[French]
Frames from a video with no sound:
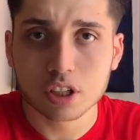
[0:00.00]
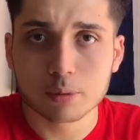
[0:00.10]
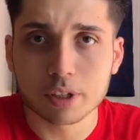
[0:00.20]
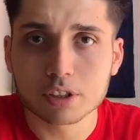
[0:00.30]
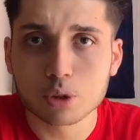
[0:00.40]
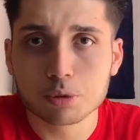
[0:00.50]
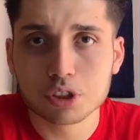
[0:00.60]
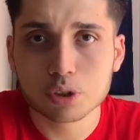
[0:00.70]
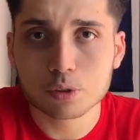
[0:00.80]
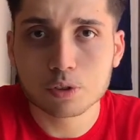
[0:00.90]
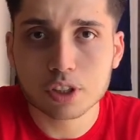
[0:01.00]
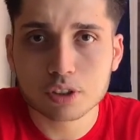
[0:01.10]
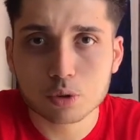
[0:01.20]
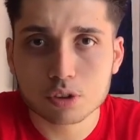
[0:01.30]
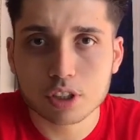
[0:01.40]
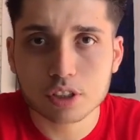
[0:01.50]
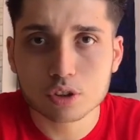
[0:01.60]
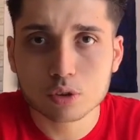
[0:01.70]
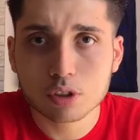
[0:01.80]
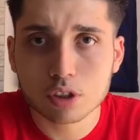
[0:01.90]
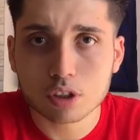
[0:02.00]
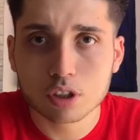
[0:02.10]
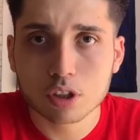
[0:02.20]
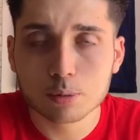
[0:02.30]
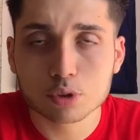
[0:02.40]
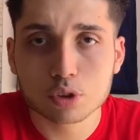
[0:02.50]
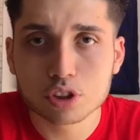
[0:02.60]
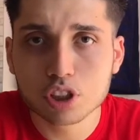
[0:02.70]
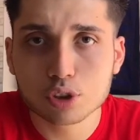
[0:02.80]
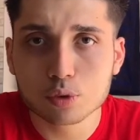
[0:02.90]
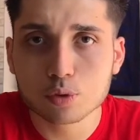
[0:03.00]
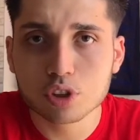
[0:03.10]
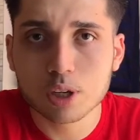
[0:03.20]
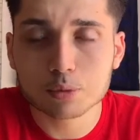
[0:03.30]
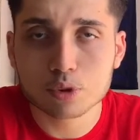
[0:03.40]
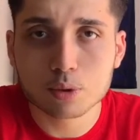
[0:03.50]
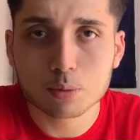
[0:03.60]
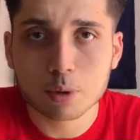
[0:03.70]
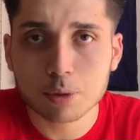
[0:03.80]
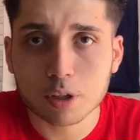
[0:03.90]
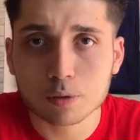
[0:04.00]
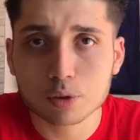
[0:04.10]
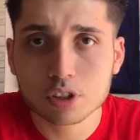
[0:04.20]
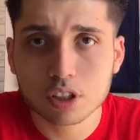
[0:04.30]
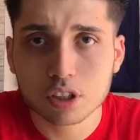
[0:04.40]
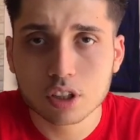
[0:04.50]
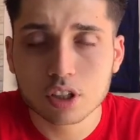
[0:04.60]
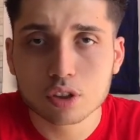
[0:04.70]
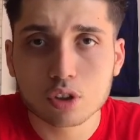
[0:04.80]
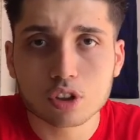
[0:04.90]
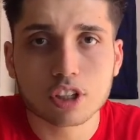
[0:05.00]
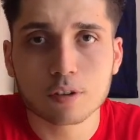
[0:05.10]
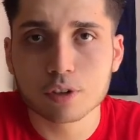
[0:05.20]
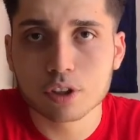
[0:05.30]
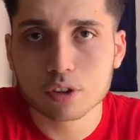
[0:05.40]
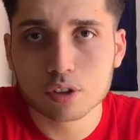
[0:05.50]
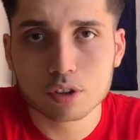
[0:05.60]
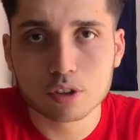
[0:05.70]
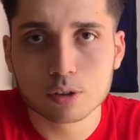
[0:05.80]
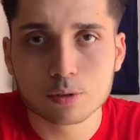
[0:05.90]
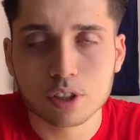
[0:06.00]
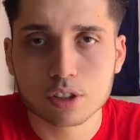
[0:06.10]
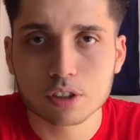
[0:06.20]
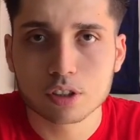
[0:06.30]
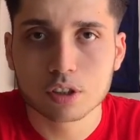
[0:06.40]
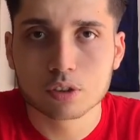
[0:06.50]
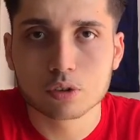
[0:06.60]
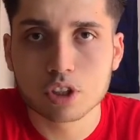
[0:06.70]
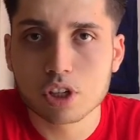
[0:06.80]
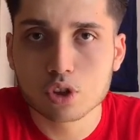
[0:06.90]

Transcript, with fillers: a il était obligé de virer son sélectionneur, parce que Ziyech ne voulait absolument pas revenir tant qu'il y avait Vaïd. Euh, Donc il était